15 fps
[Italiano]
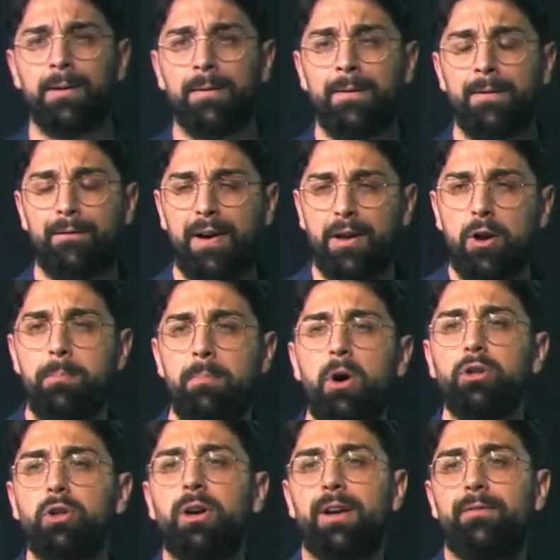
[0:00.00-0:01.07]
farò in
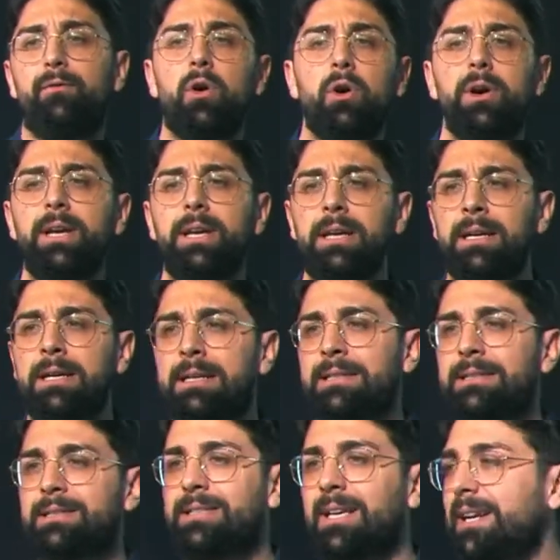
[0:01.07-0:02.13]
modo che voi
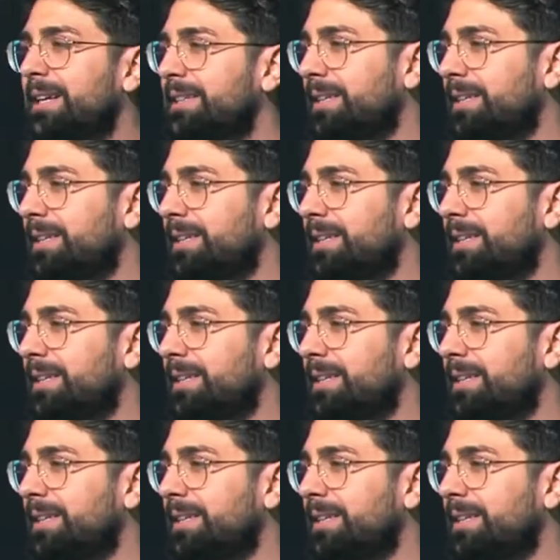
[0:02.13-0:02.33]
sarete